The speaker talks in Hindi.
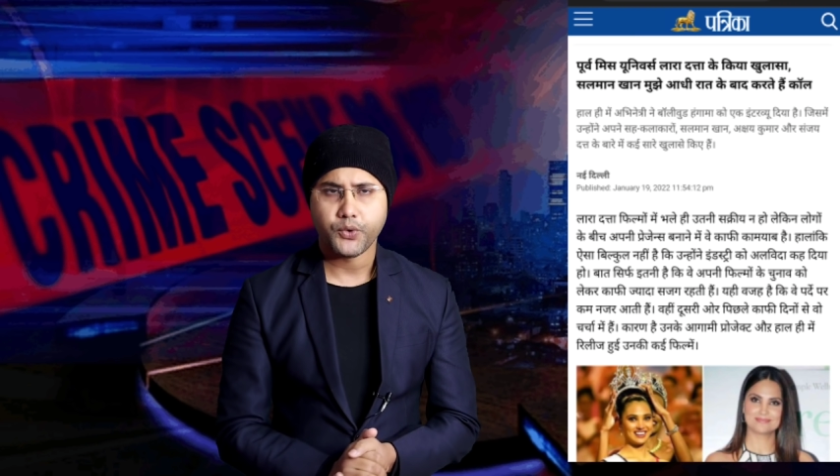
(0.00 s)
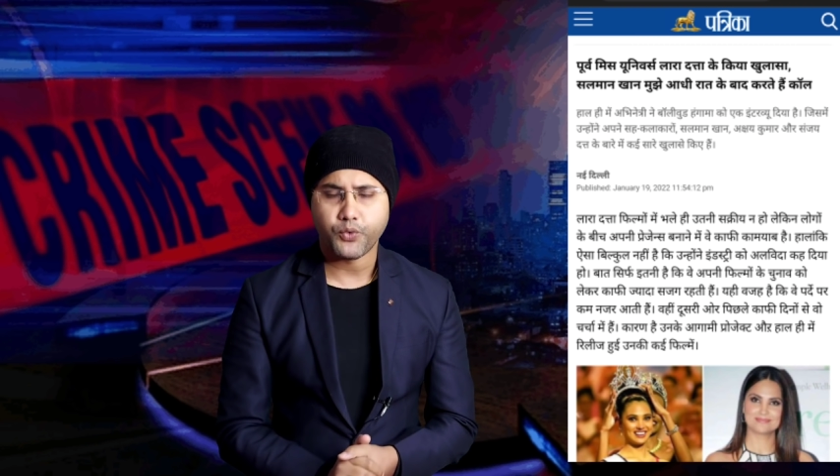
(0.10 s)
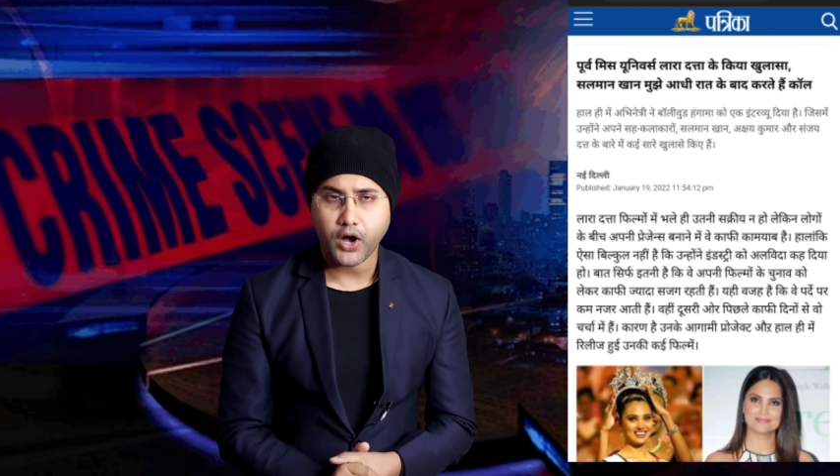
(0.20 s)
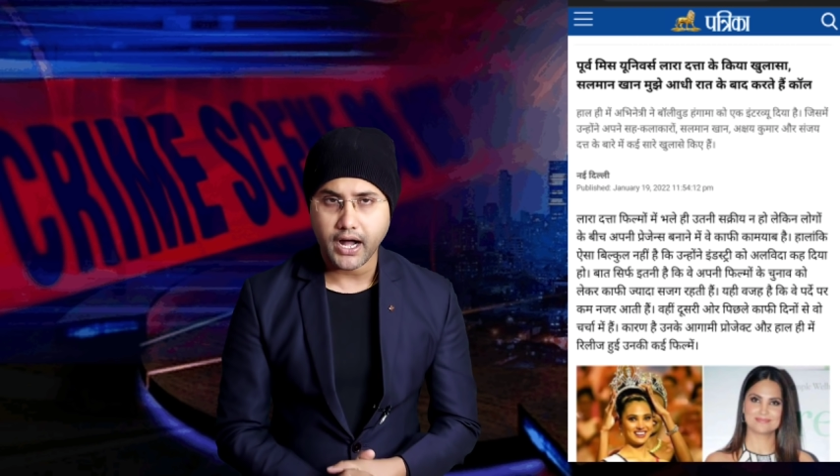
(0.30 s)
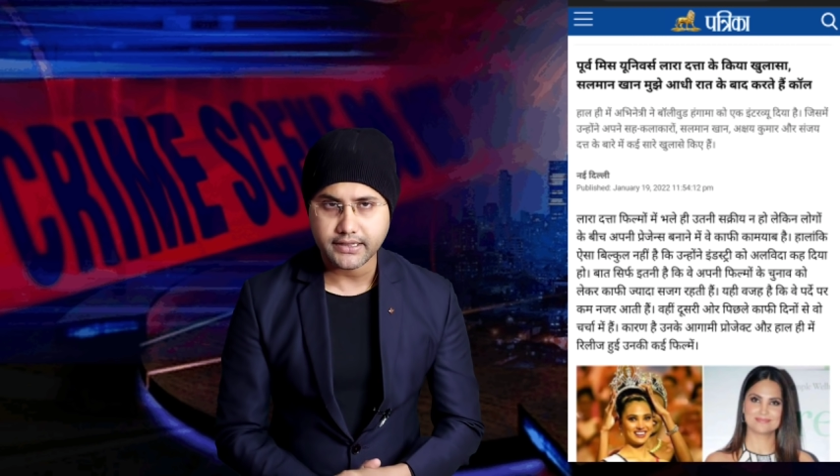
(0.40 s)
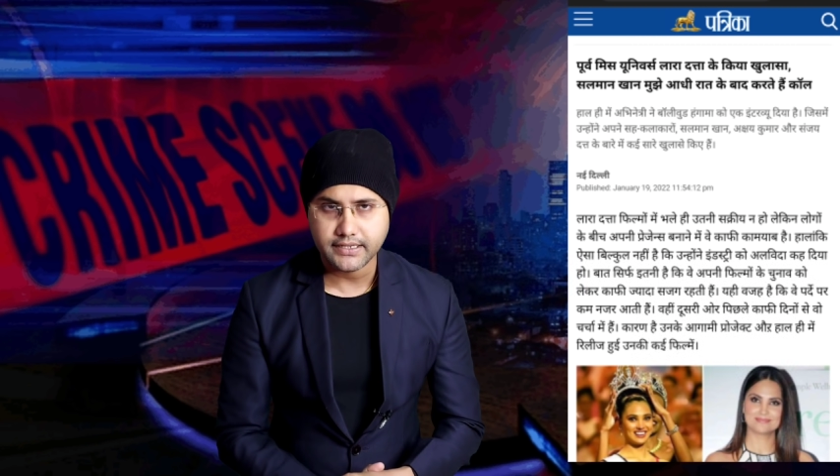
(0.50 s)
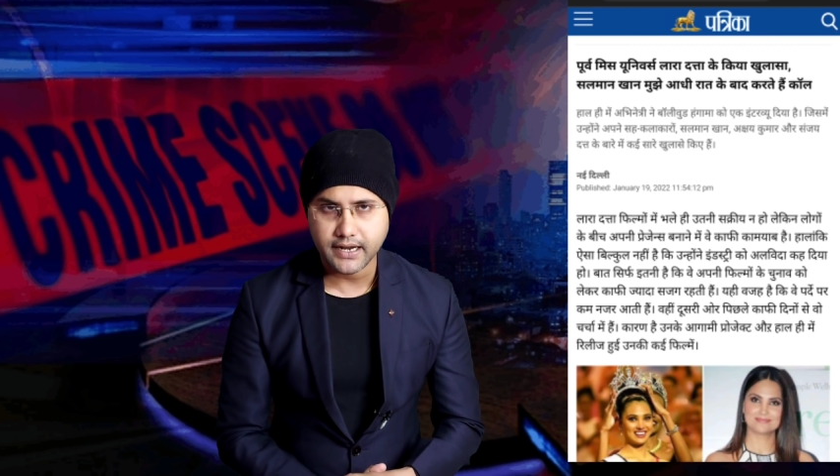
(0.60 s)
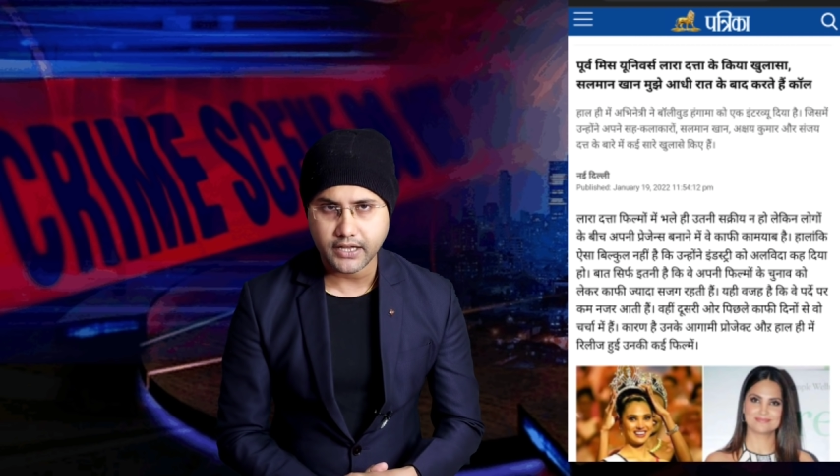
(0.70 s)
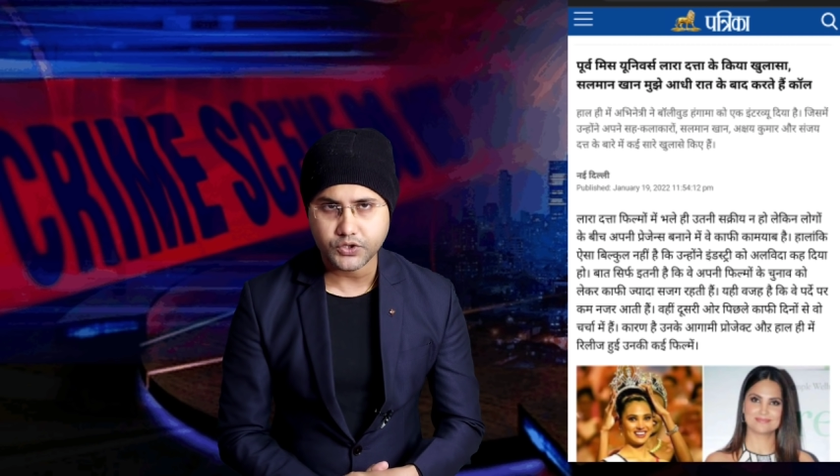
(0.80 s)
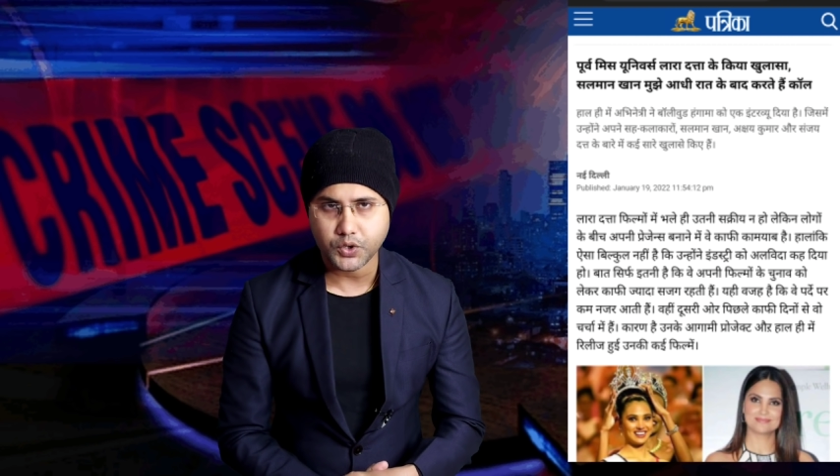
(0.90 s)
वो आधी
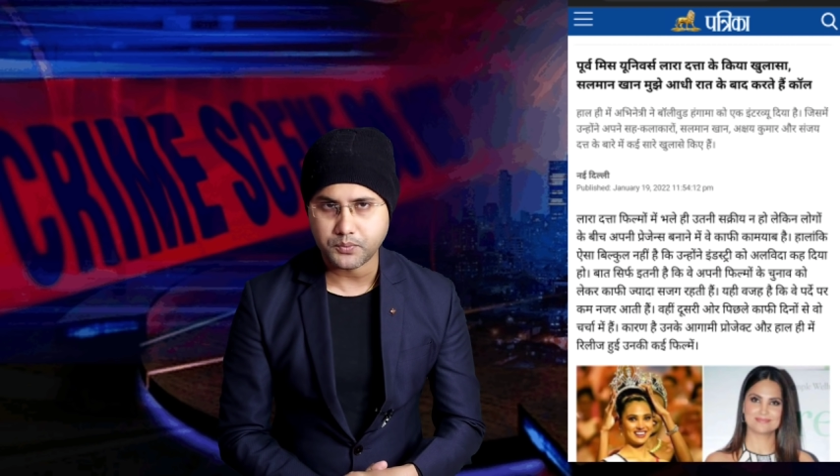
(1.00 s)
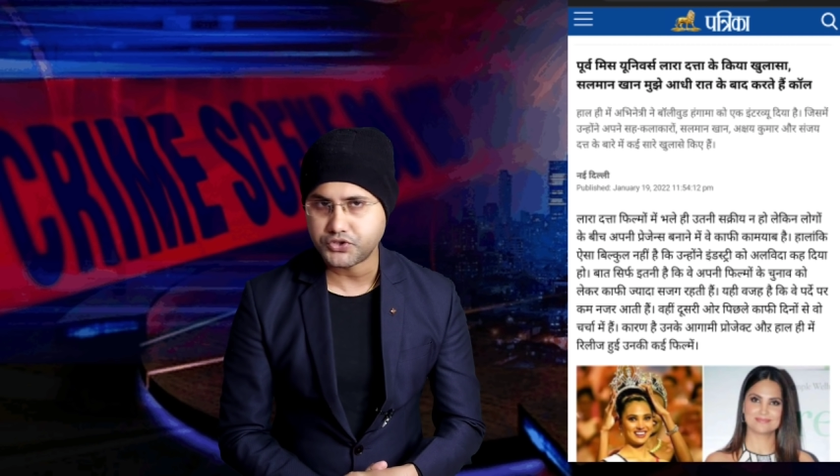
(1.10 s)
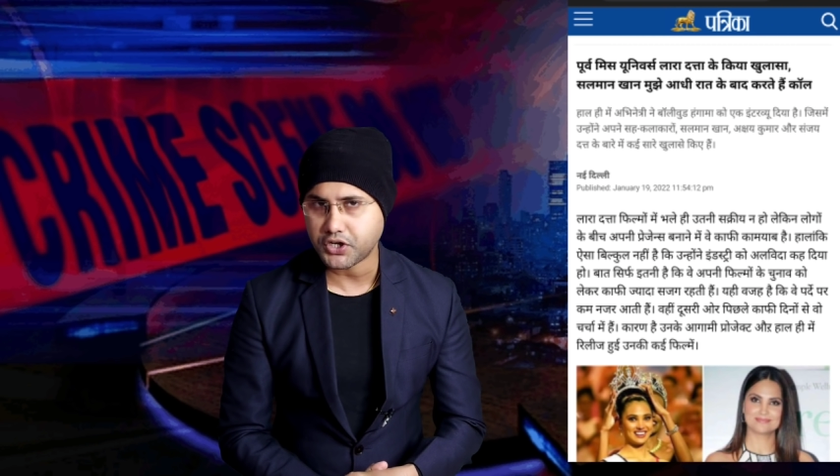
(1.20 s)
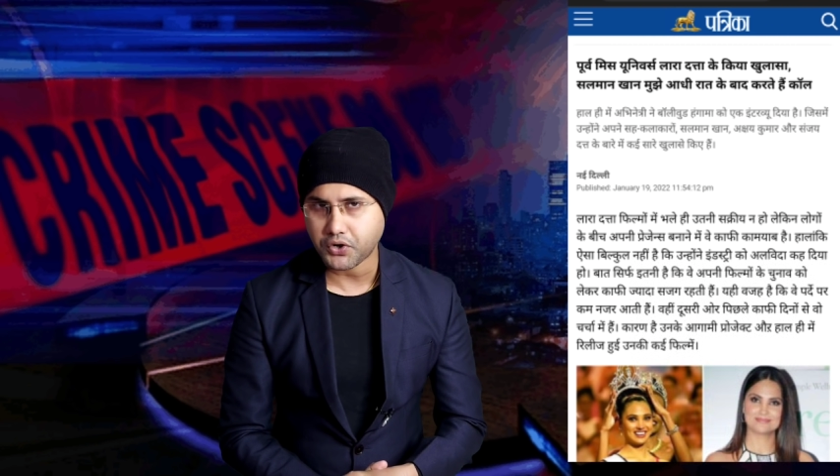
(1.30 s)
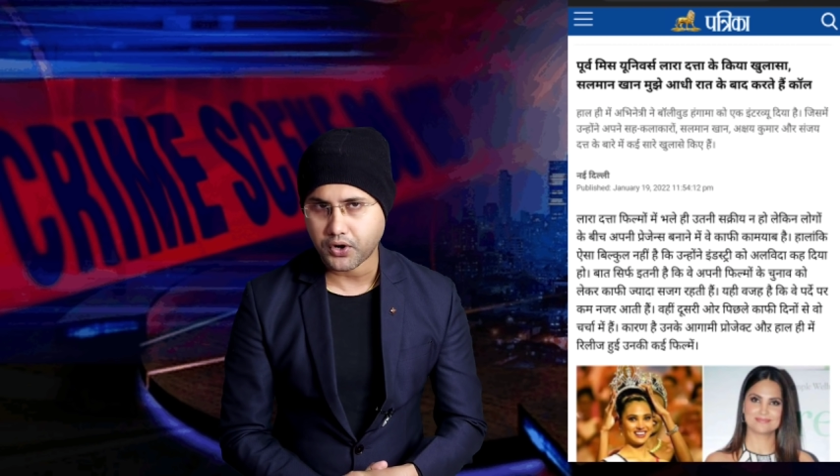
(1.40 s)
रात को मुझे